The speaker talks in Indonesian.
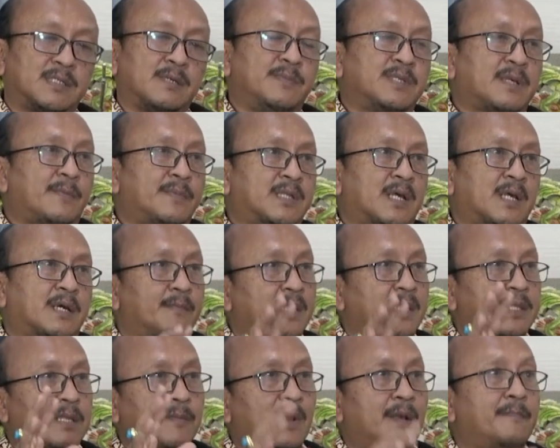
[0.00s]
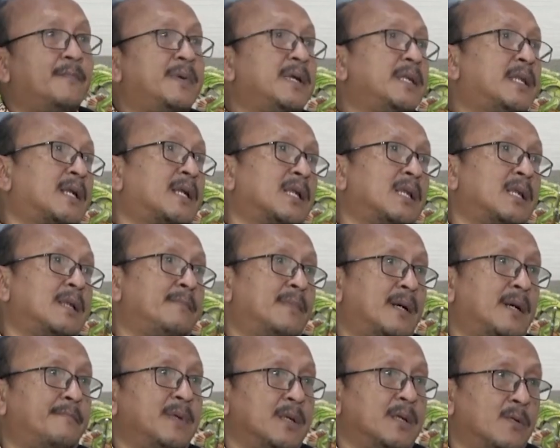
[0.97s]
ya? bisa bertahan berarti lebih dari ya? lima
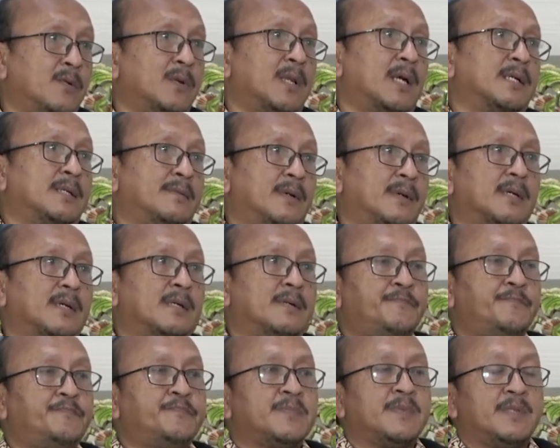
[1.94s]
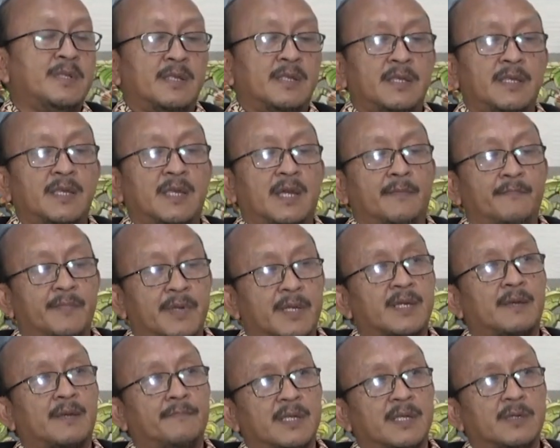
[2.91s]
minggu lah hampir enam minggu ya, iya, ya hampir
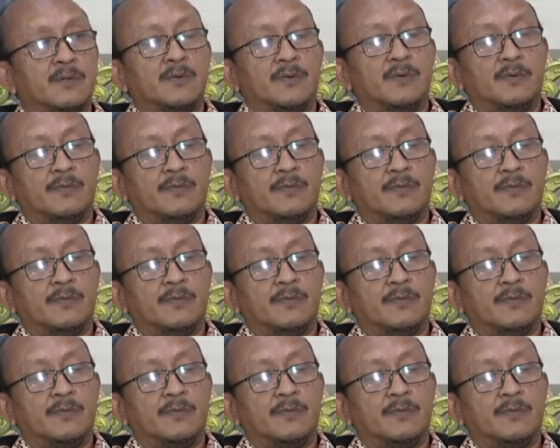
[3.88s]
enam minggu ya.